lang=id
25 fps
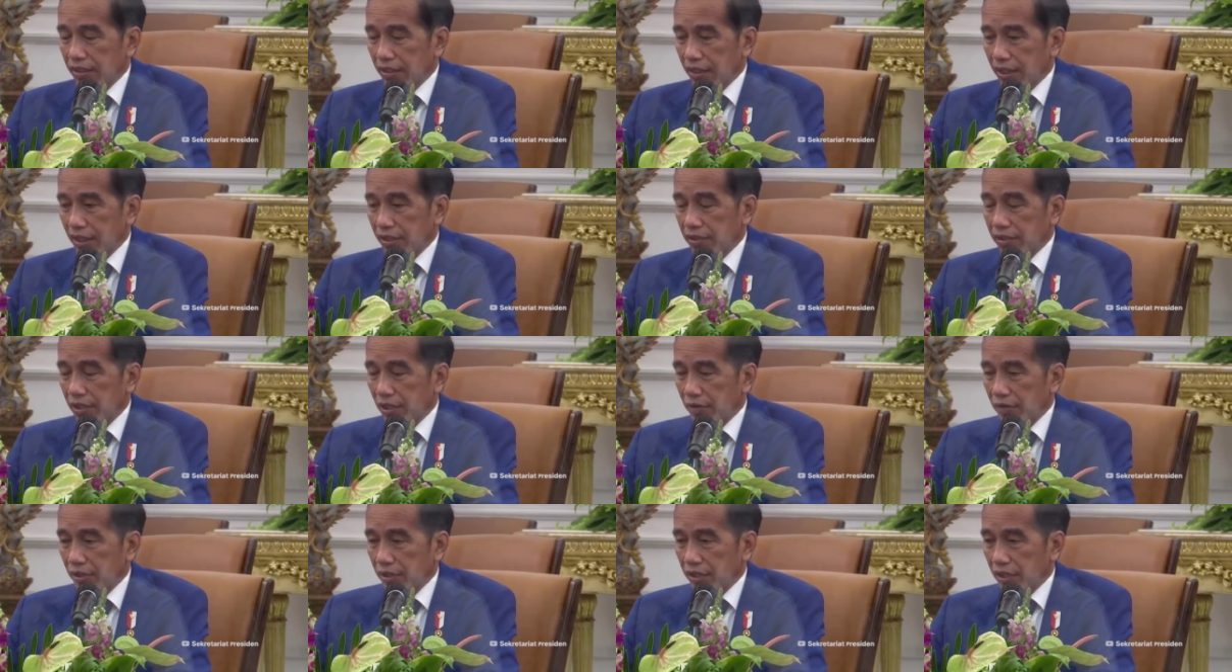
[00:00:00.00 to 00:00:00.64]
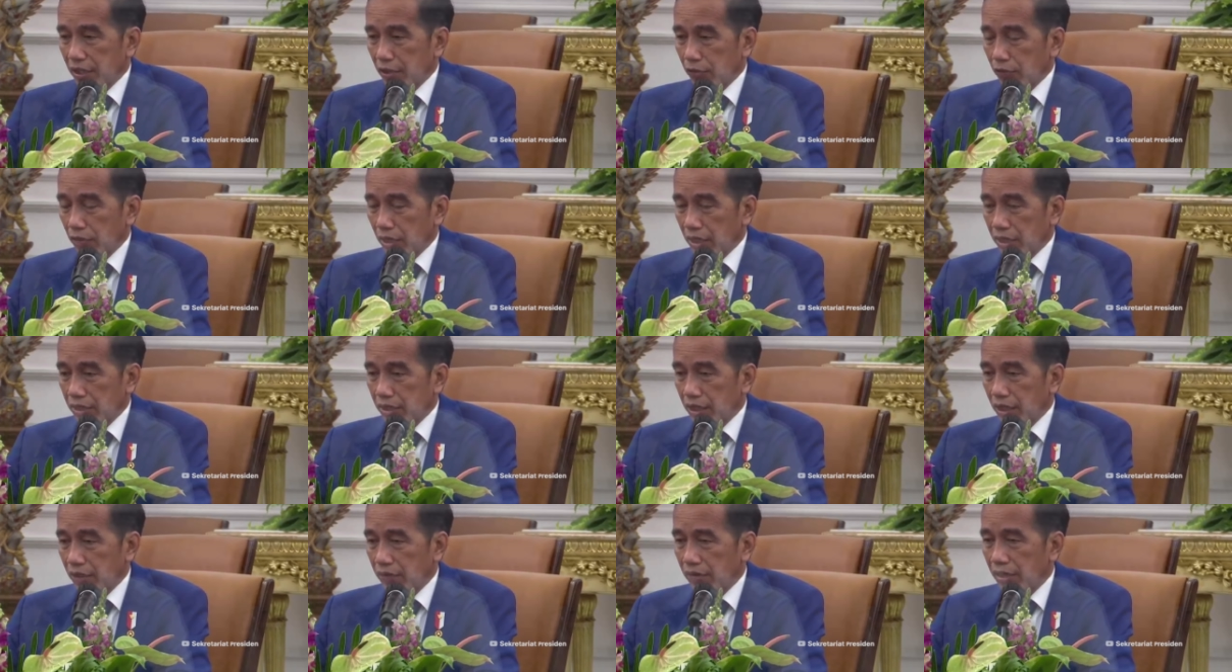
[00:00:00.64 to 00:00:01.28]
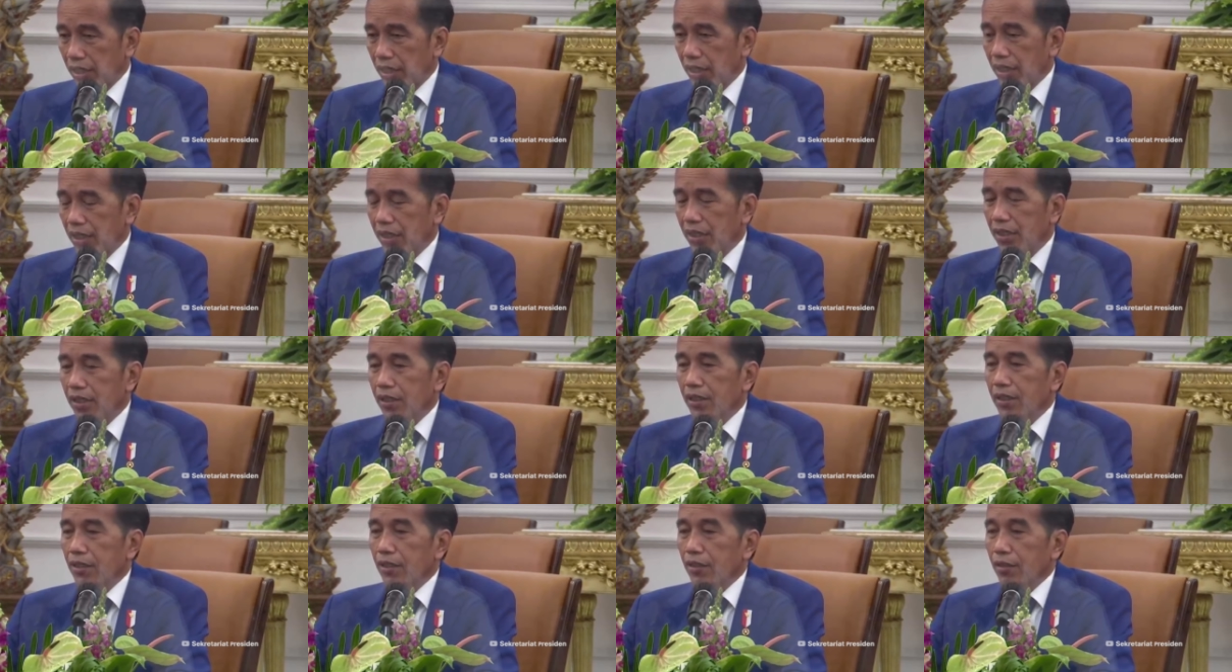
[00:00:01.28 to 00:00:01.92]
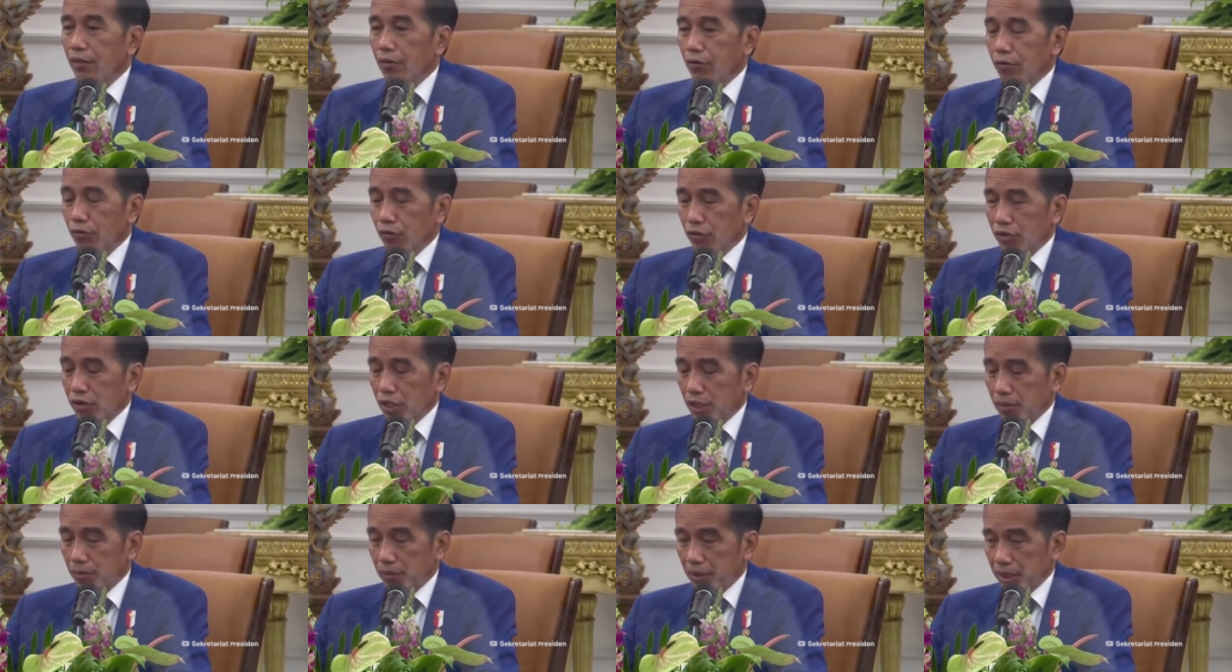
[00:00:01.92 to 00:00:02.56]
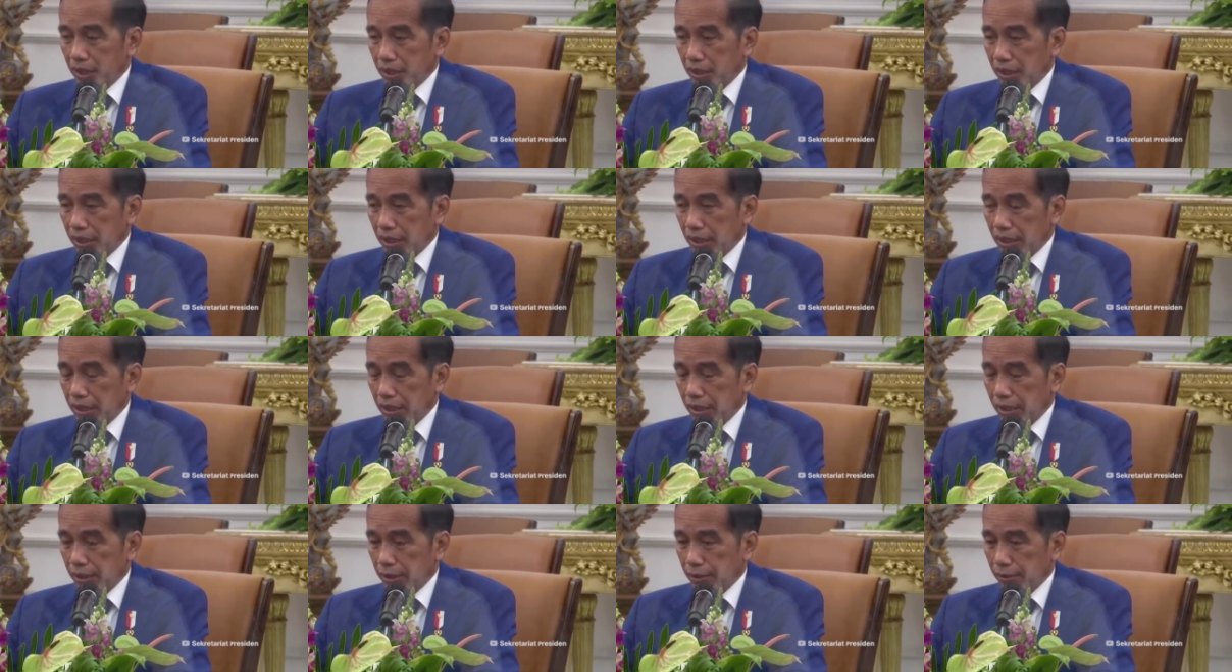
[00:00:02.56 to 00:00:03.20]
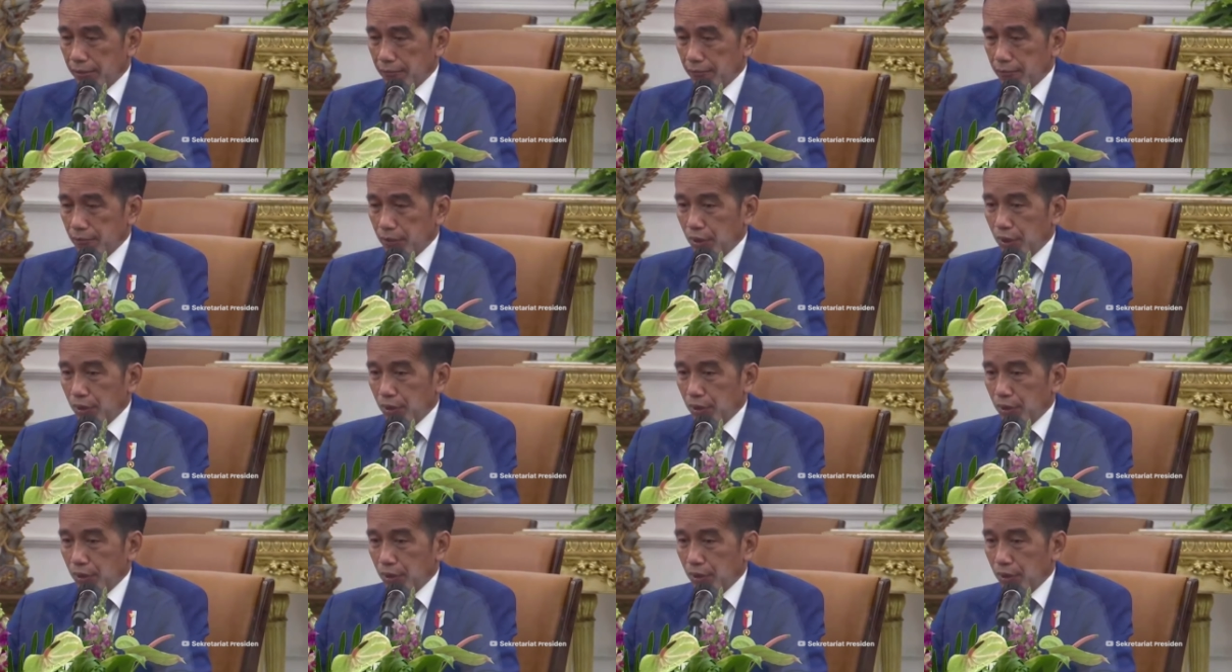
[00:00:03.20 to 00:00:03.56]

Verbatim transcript: antara Jawa dan luar Jawa, urusan mengenai